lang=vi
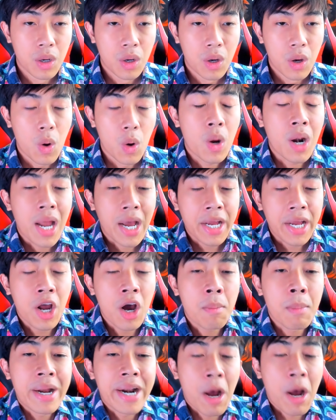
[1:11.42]
Ủa là cái
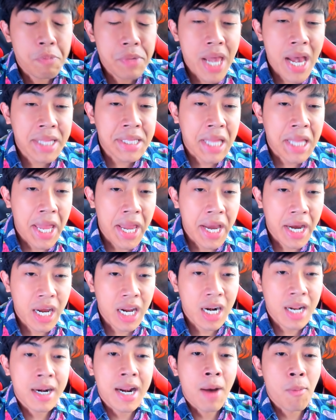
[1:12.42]
đó bà đọc giá tiền
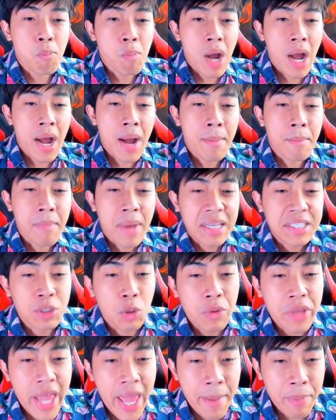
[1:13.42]
hay là đọc mã
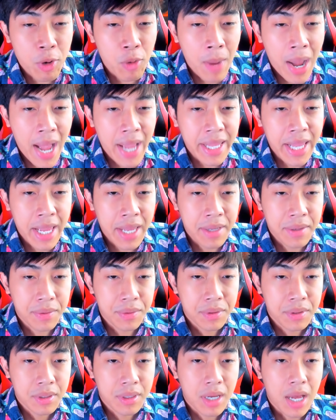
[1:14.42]
số dép của bà vậy?
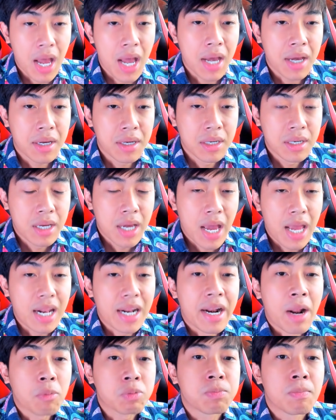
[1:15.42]
Hả? Hay
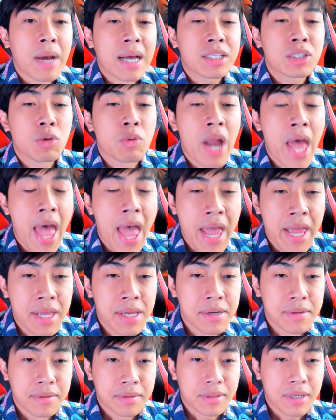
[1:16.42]
là đọc mã số đề?
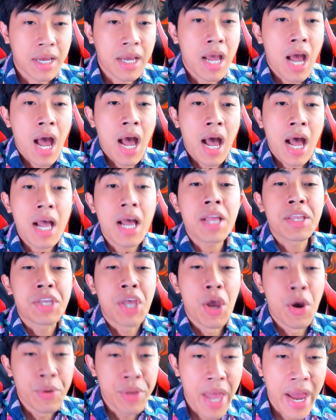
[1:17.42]
Để
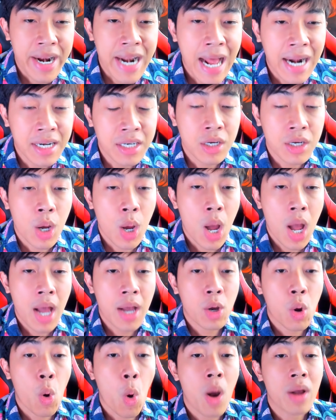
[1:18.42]
chiều về đánh
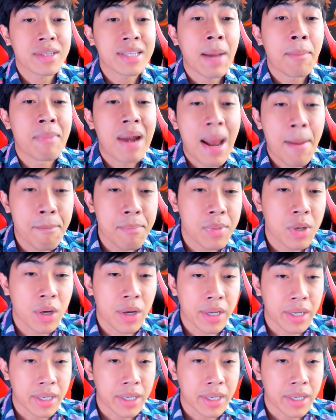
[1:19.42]
con 85 coi.